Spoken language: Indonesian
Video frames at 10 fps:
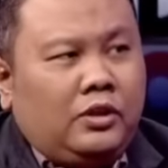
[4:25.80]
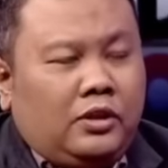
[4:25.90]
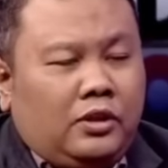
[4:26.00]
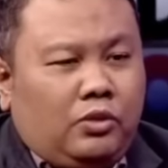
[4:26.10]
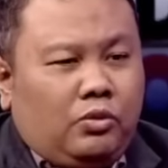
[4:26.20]

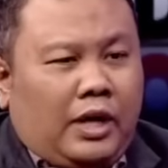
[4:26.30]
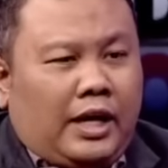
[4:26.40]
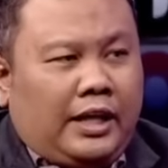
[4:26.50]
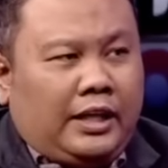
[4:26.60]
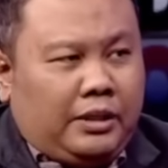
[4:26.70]
dua
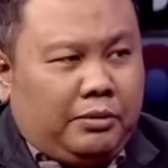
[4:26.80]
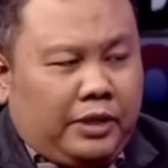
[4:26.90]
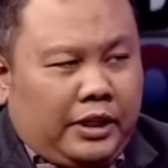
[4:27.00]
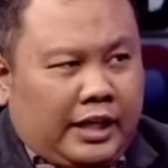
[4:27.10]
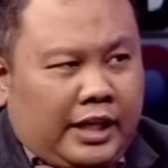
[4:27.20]
kali
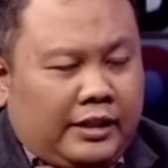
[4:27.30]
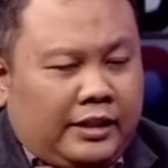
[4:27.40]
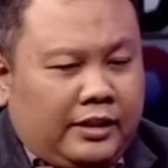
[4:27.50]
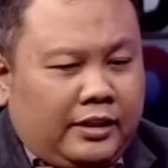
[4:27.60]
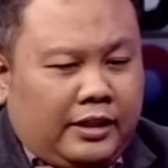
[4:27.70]

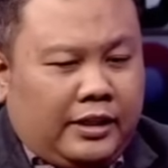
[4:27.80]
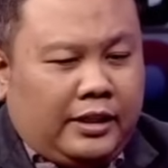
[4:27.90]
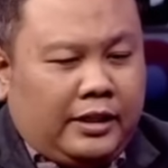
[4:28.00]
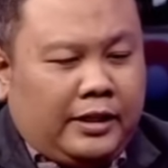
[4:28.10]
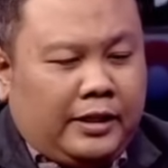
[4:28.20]
diberikan
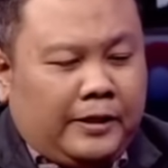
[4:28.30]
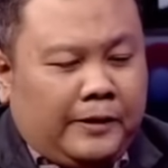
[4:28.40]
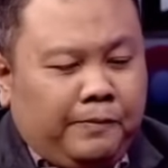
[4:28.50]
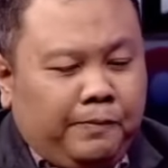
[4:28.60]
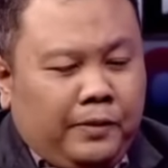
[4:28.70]
uh,
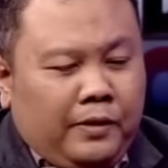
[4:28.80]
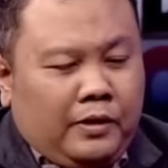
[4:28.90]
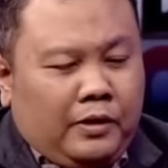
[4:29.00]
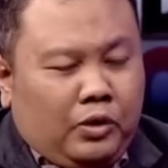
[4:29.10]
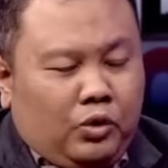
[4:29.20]

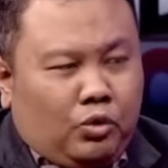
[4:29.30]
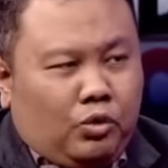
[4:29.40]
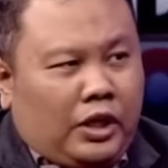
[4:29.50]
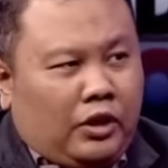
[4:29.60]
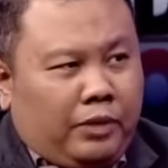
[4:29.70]

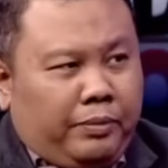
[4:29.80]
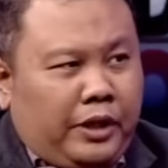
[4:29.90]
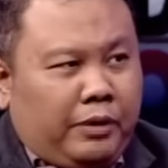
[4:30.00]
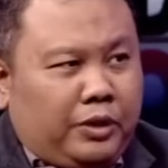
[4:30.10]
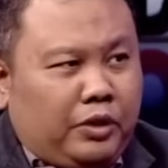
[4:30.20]
dukungan oleh
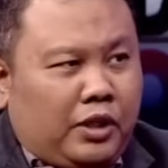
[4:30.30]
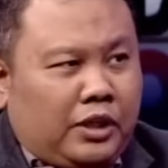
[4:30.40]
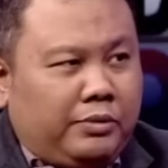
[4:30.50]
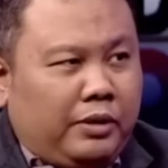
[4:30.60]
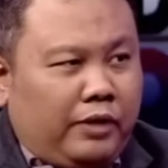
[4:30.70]
PDI Perjuangan
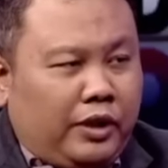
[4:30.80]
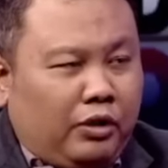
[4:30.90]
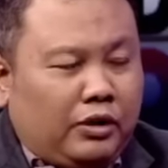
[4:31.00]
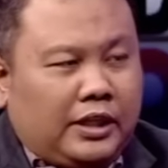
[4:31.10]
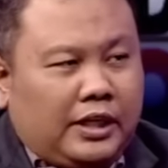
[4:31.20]
sebagai wali
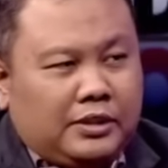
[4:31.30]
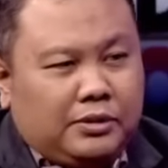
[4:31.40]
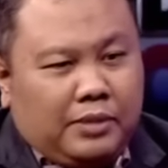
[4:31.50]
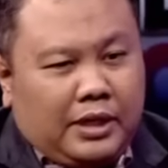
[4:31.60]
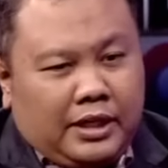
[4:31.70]
kota,
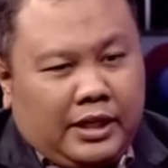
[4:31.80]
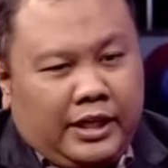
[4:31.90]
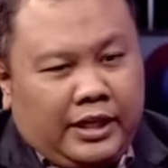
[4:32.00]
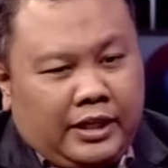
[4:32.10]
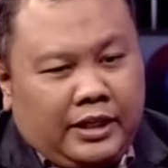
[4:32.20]

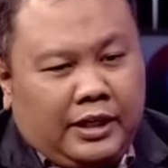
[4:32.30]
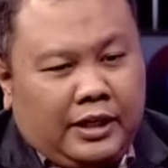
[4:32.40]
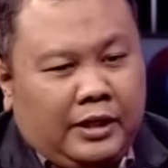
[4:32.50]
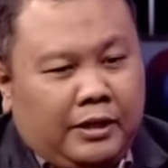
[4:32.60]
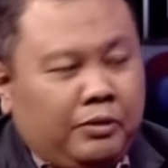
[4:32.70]
sebagai
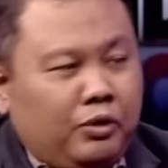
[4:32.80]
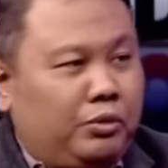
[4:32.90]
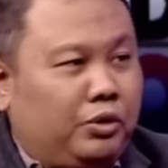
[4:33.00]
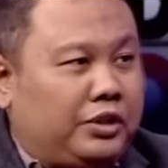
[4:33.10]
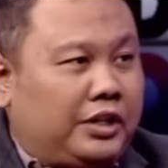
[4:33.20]
uh,
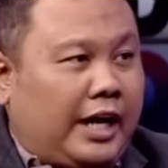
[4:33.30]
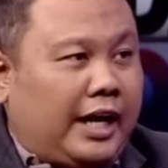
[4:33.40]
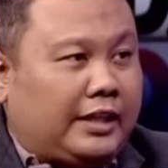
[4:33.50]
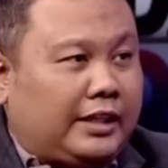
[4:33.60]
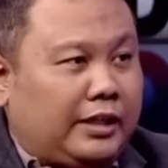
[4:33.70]
gubernur
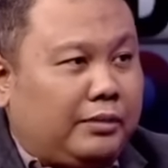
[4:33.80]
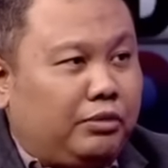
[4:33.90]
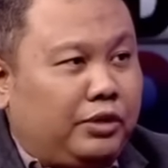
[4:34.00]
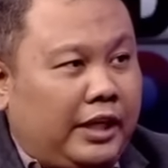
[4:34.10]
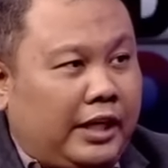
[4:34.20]
Jakarta,
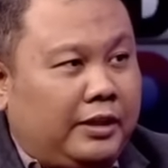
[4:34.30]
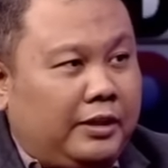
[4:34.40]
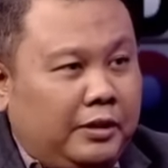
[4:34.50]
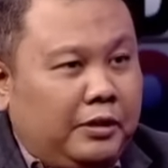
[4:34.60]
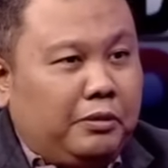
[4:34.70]
kemudian
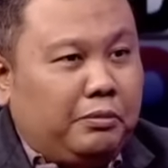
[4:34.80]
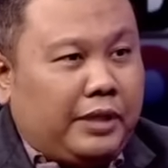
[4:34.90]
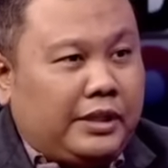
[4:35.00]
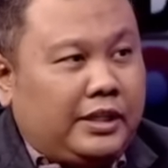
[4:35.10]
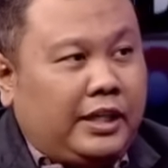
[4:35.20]

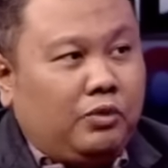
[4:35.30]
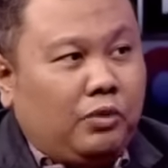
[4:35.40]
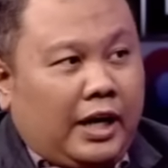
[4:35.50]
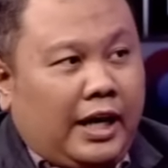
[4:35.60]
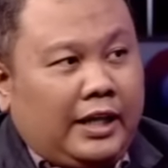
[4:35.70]
presiden
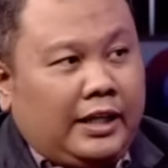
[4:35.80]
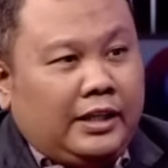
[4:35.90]
dua kali